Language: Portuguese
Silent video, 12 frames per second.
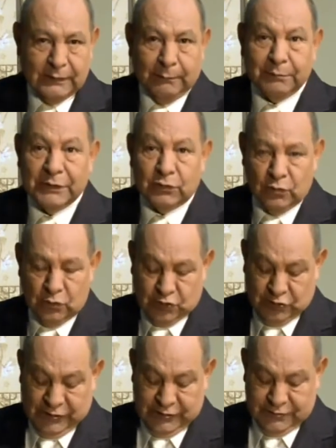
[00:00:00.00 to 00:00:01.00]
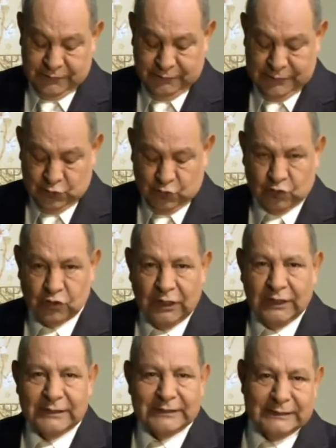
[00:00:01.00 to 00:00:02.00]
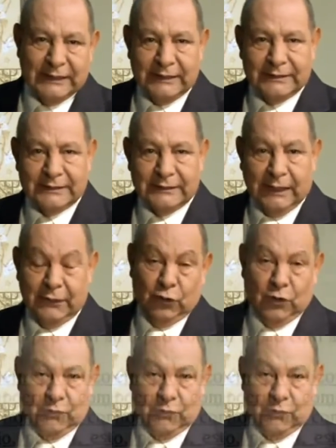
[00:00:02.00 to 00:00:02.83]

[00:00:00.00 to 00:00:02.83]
capítulo 7, versos 6 a